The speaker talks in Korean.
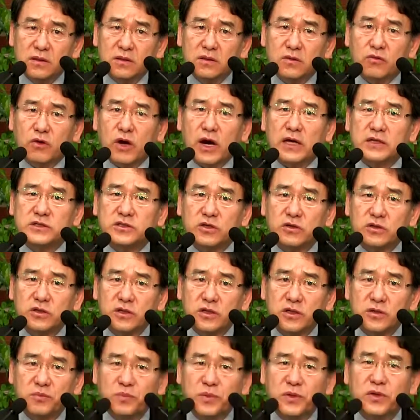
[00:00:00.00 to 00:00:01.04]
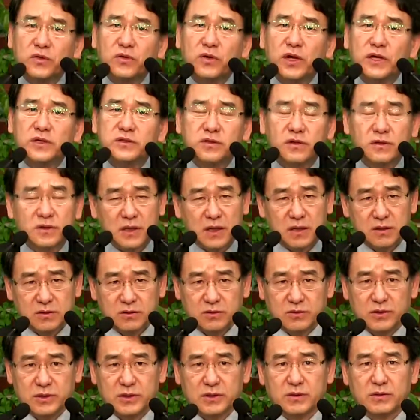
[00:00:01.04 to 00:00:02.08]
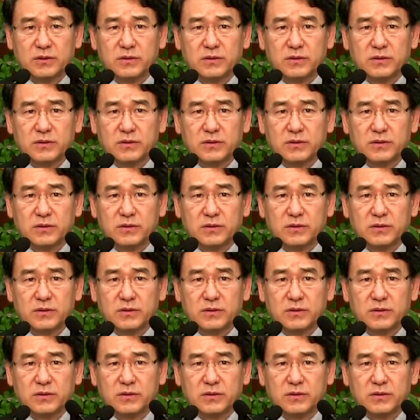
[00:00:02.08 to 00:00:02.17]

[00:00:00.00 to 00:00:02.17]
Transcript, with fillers: 과정이 필요했었다는 거예요.